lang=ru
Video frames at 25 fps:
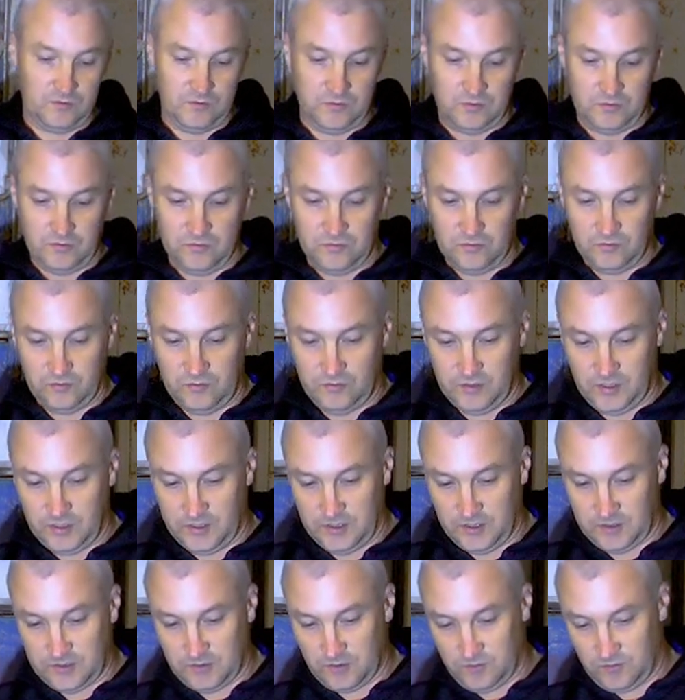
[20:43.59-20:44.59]
э, другая
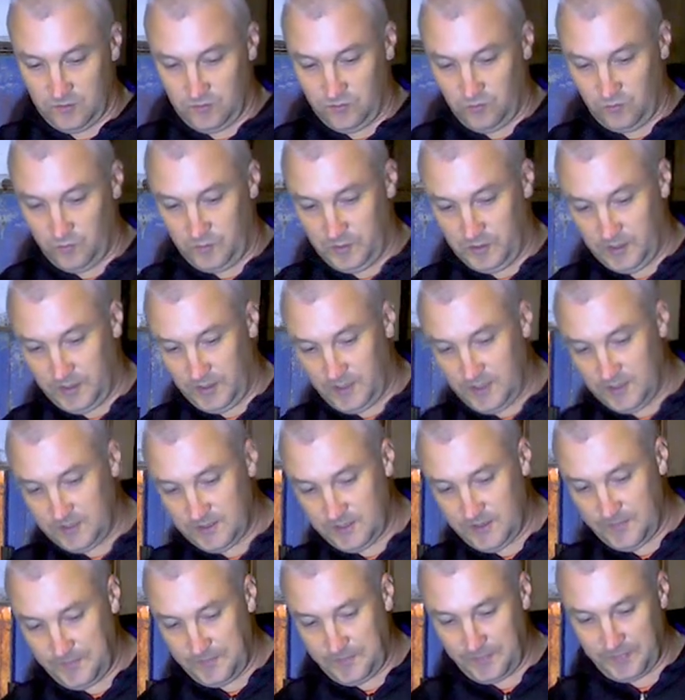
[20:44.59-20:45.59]
настройка глубины
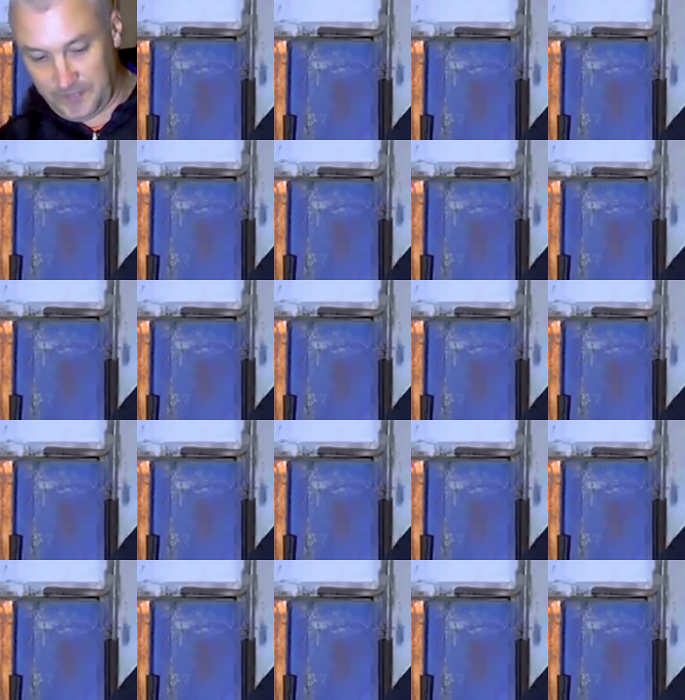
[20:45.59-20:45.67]
нареза